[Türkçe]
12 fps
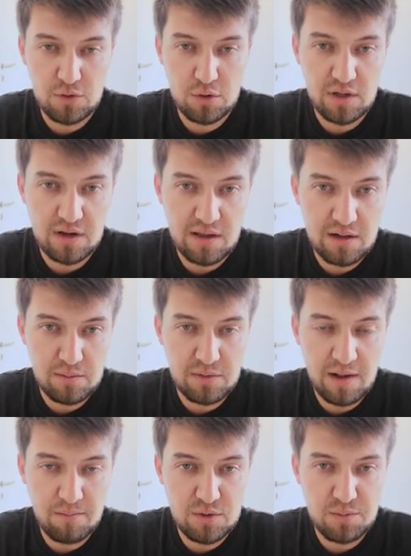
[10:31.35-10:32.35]
Videolar 50
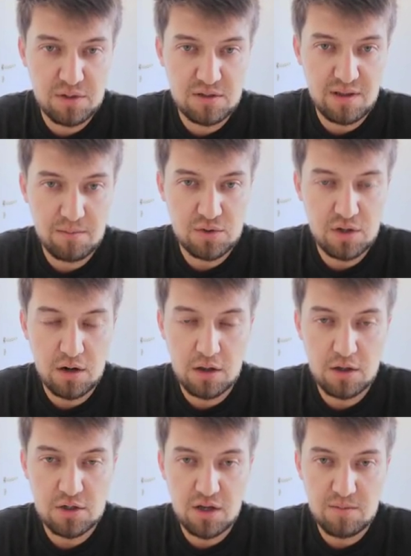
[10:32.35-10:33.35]
bin 60 bin izlenmişti
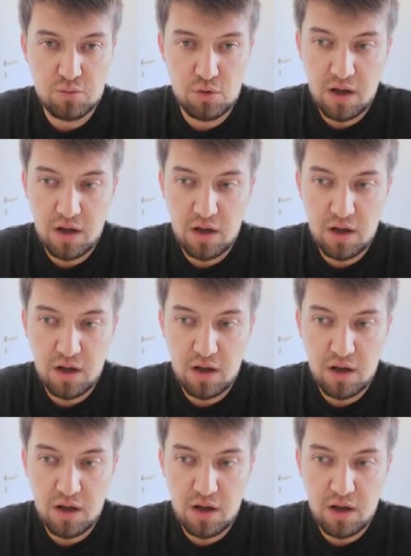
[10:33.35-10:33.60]
arkadaşlar.